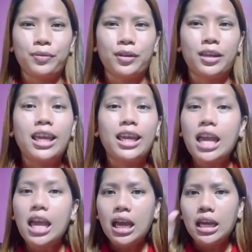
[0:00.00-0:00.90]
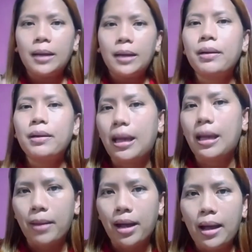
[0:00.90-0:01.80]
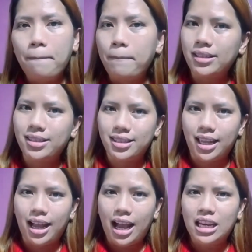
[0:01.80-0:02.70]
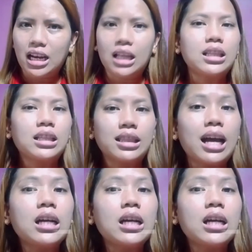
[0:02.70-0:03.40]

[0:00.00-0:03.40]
Oke, yang pertama pasca adalah tentang